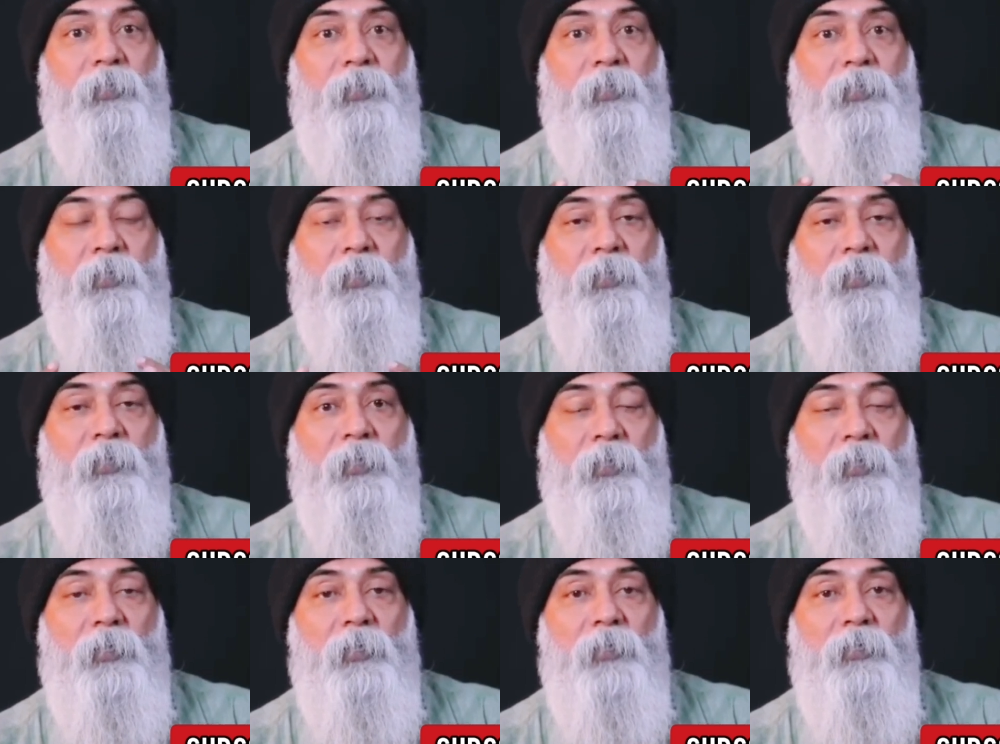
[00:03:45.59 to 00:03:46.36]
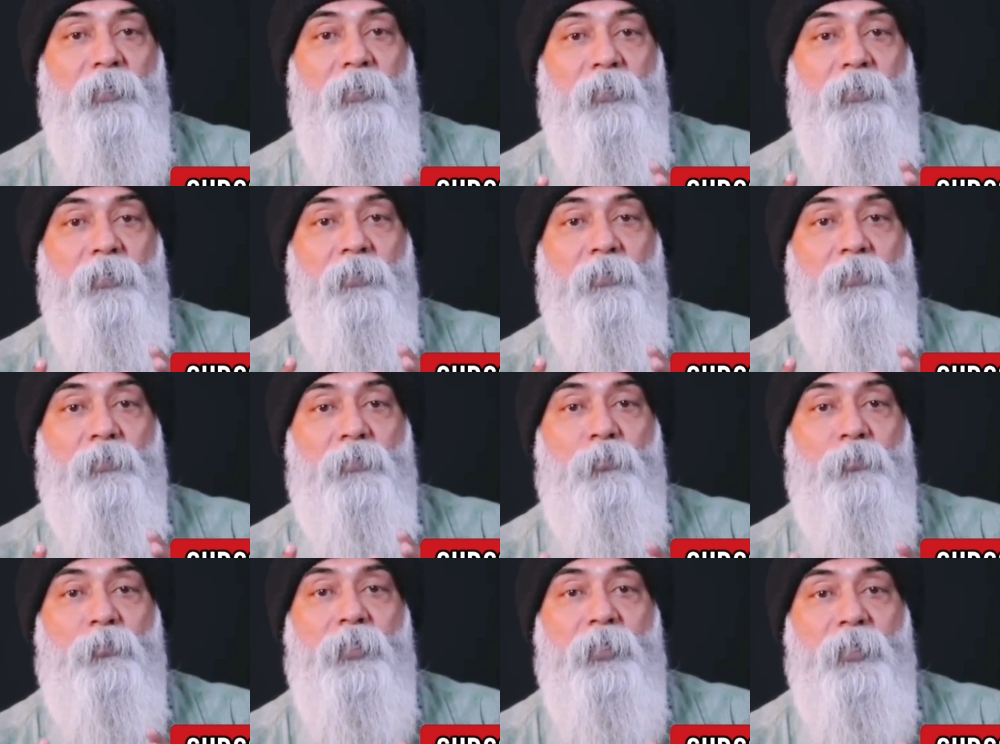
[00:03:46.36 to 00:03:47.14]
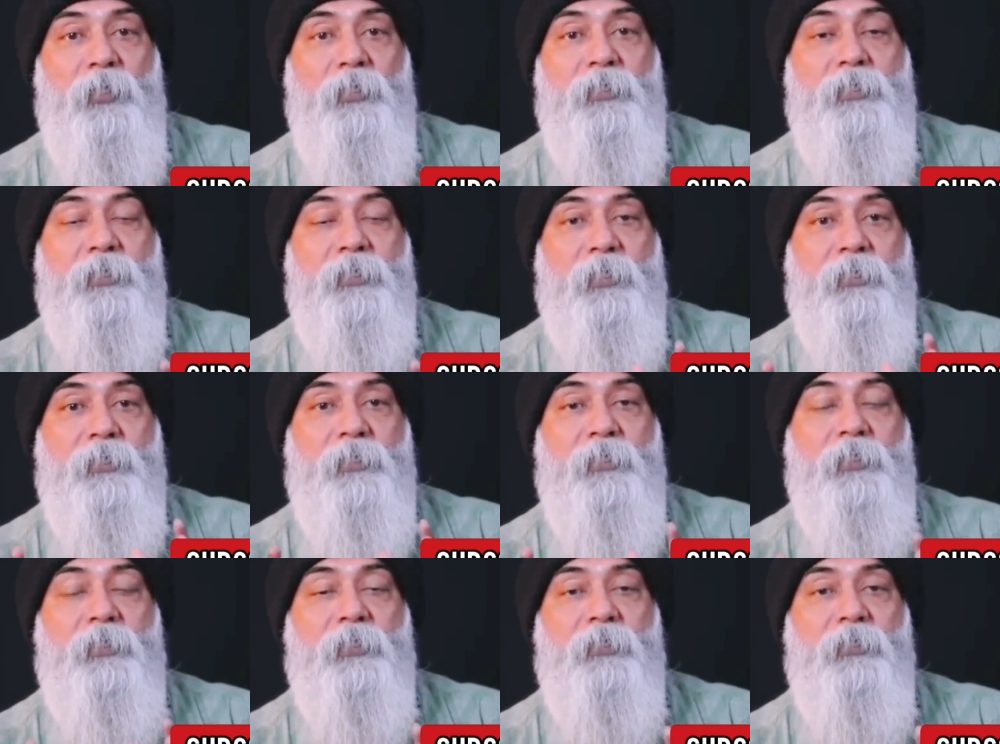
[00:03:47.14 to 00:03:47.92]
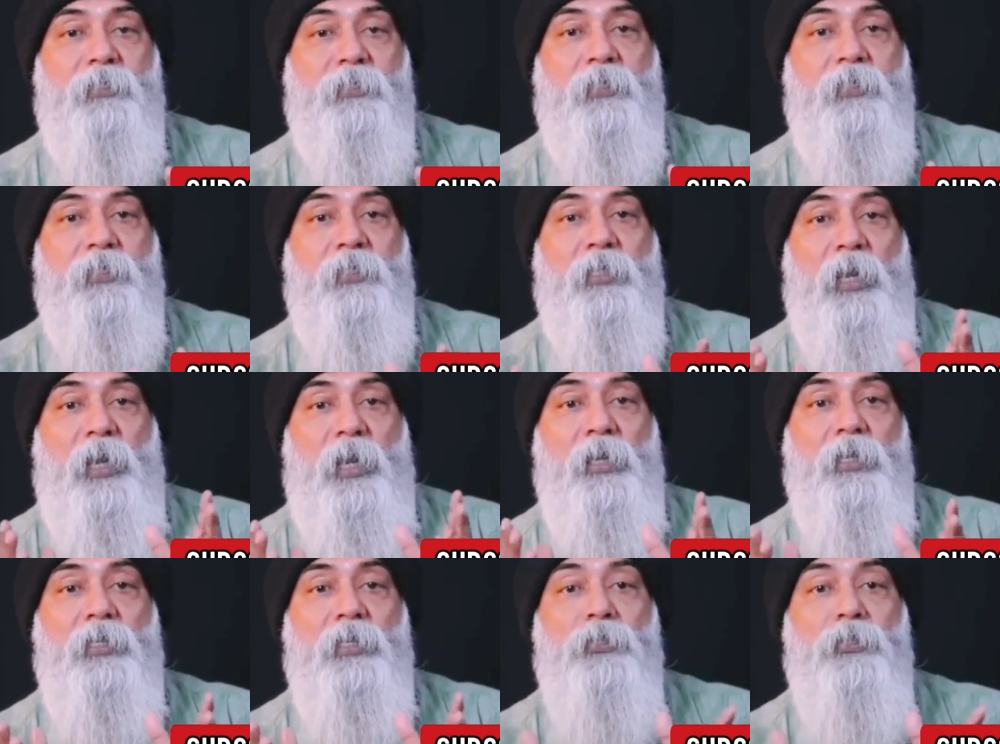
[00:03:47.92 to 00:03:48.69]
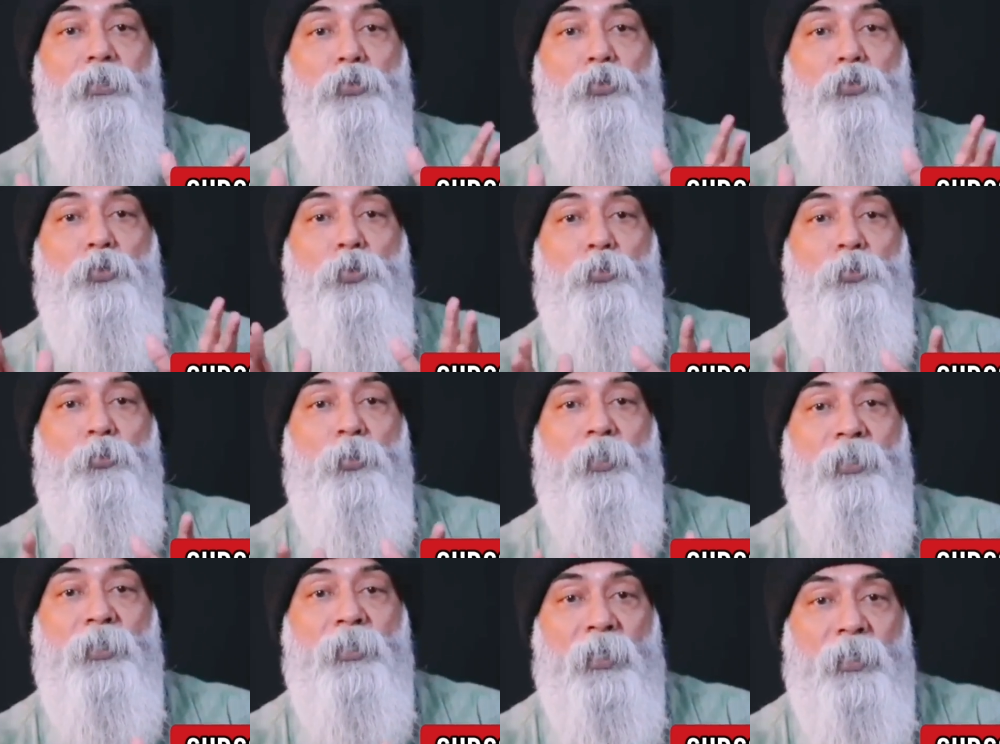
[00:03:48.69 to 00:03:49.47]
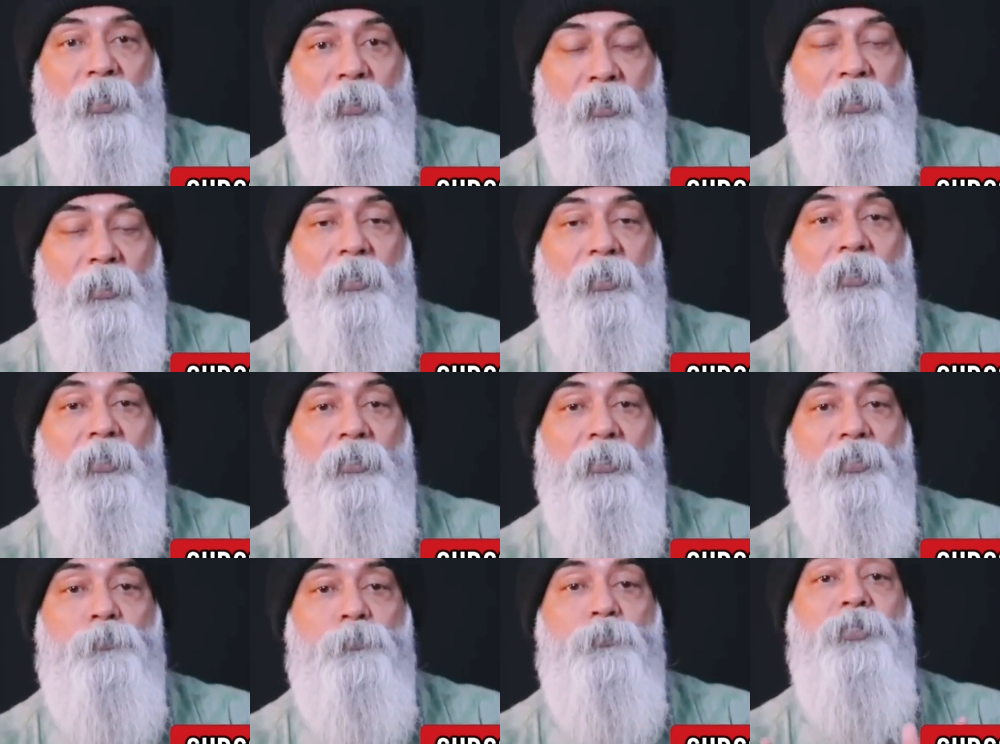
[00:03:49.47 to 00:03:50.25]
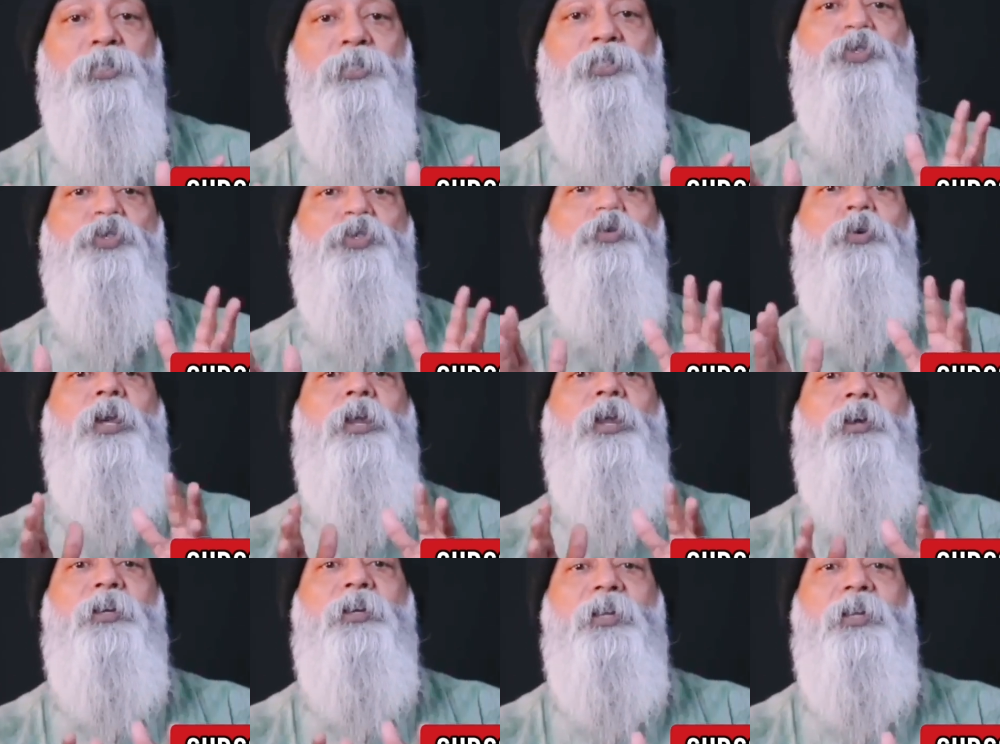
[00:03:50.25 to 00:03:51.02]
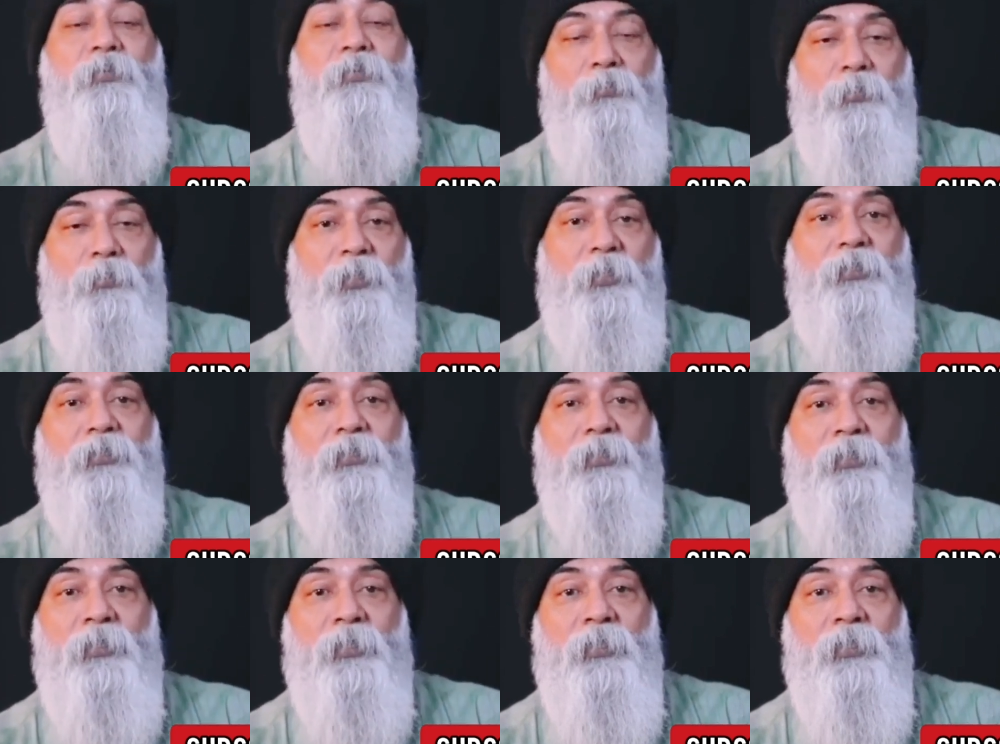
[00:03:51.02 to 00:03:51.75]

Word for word: இயற்கையில் இருக்கக்கூடிய சட்டத்தை அறிந்து கொள்வது தாங்க ஸ்பிரிச்சுவாலிட்டின்னு பேர்